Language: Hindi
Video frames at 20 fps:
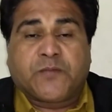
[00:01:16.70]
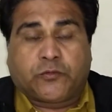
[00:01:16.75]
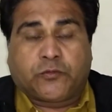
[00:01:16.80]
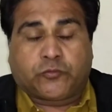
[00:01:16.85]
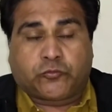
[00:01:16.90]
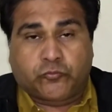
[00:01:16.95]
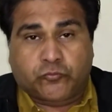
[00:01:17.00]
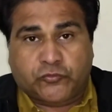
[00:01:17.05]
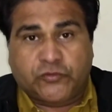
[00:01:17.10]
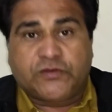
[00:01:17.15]

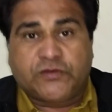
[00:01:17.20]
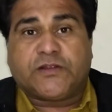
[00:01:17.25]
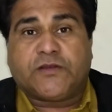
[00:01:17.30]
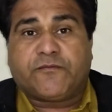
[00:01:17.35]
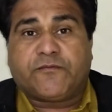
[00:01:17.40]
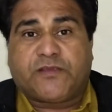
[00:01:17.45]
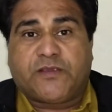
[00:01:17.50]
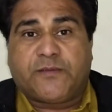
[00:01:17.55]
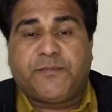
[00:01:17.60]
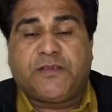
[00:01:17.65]
दूसरी तरफ
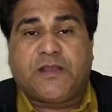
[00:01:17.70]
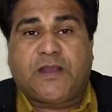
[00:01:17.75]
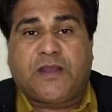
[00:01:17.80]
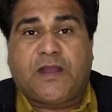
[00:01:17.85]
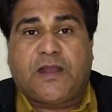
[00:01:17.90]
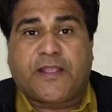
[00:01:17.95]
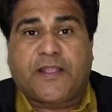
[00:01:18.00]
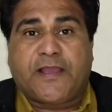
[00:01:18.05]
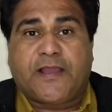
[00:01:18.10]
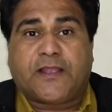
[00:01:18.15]
ये भी कहा
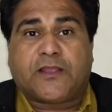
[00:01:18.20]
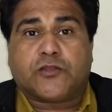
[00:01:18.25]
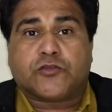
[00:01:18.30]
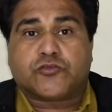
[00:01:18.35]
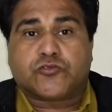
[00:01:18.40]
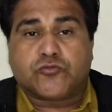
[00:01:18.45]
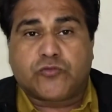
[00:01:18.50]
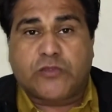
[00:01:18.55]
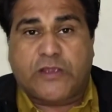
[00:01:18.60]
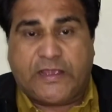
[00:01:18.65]
गया है कि
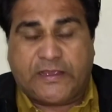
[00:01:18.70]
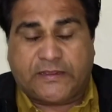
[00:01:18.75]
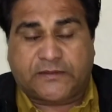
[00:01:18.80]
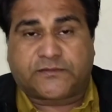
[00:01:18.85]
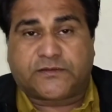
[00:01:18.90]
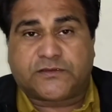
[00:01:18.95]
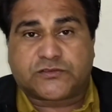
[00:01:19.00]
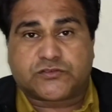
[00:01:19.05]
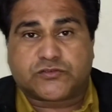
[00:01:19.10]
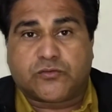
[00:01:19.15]
जो एस
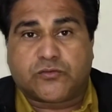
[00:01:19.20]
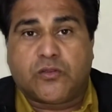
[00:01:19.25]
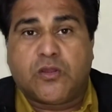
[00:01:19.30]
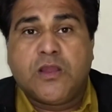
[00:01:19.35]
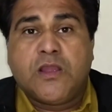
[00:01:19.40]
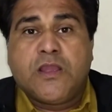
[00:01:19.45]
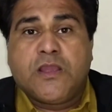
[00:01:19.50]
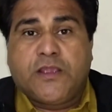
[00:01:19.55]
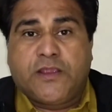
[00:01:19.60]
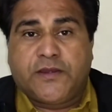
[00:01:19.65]
एच ओ
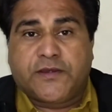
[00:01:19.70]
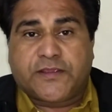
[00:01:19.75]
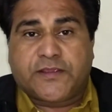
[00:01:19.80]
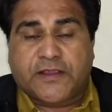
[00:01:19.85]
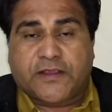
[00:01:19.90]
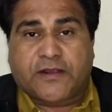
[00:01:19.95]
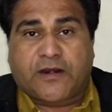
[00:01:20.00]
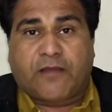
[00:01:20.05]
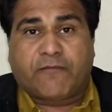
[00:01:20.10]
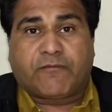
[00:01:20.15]
इनके
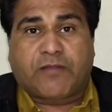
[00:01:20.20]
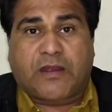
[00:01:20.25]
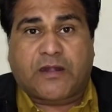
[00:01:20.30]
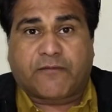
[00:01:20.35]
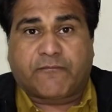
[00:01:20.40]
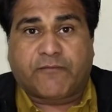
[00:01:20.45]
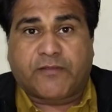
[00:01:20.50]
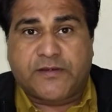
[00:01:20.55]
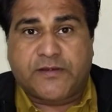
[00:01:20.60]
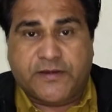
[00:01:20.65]
ख़िलाफ़
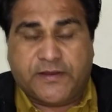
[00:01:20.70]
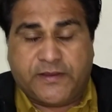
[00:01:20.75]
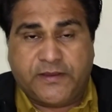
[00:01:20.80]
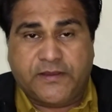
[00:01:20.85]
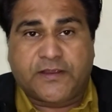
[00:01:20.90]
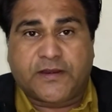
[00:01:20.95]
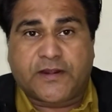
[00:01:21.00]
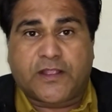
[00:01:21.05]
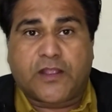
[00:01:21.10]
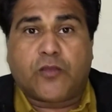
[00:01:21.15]
कार्रवाई नहीं
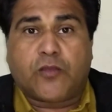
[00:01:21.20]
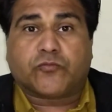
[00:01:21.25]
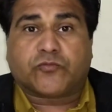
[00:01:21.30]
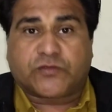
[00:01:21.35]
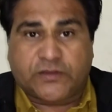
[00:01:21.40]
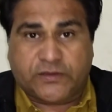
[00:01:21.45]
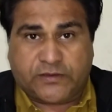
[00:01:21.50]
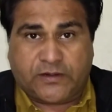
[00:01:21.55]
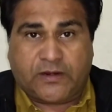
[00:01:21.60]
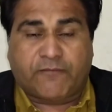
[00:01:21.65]
करेगा उसके
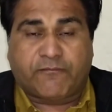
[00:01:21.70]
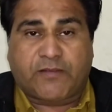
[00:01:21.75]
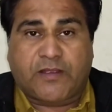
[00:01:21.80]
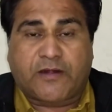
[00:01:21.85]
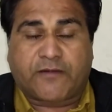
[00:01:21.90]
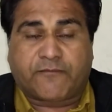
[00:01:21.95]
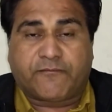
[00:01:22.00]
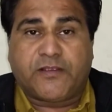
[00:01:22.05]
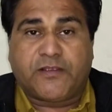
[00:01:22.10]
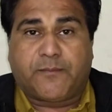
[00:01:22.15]
ख़िलाफ़
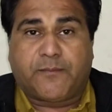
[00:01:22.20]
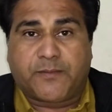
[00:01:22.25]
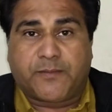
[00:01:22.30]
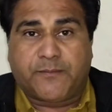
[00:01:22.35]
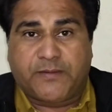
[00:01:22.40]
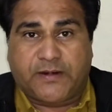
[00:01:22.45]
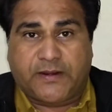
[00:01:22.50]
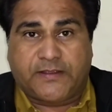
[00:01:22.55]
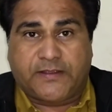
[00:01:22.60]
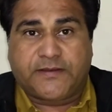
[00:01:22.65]
कार्रवाई अमल में
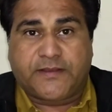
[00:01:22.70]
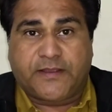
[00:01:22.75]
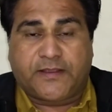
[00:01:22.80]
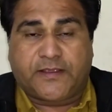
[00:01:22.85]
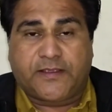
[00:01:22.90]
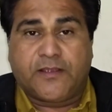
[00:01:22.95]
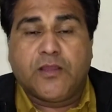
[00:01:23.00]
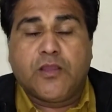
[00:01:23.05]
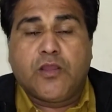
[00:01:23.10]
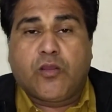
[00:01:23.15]
लाई
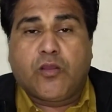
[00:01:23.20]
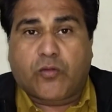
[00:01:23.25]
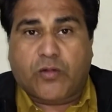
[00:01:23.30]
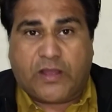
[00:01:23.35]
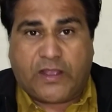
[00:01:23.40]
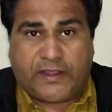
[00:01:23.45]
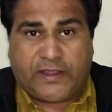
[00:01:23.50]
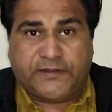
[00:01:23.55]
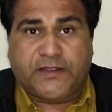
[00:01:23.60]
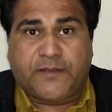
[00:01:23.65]
जाएगी और
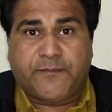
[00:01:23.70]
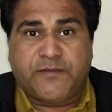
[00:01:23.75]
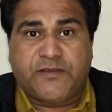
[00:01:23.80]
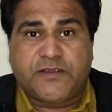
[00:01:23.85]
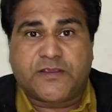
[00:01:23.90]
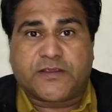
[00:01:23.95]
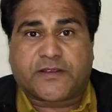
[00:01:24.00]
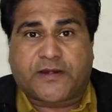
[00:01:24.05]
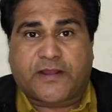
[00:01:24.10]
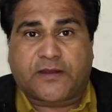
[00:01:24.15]
आइंदा भी ये
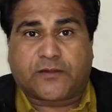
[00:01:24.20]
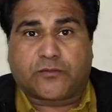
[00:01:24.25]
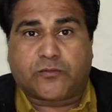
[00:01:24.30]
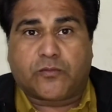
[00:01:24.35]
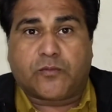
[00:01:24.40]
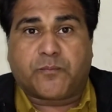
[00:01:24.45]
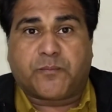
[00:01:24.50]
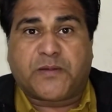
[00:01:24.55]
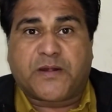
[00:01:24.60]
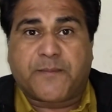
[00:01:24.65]
क्रैकडाउन
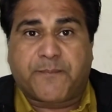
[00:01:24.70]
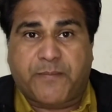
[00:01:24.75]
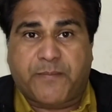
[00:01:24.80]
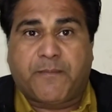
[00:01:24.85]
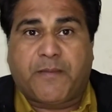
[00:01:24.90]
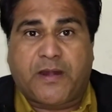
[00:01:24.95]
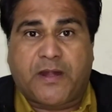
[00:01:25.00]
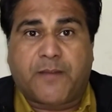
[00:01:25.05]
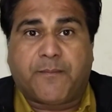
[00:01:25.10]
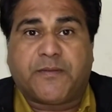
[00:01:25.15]
बड़े
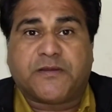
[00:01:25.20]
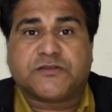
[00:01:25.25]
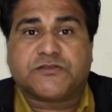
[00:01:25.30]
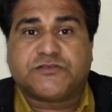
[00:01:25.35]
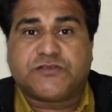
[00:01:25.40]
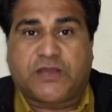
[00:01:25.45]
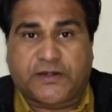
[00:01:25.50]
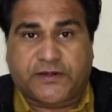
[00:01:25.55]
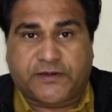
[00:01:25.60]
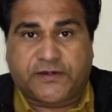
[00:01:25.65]
पैमाने पर
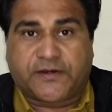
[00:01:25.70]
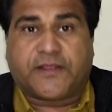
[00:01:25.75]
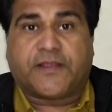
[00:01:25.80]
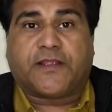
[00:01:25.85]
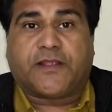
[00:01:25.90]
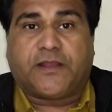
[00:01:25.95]
जारी रहेगा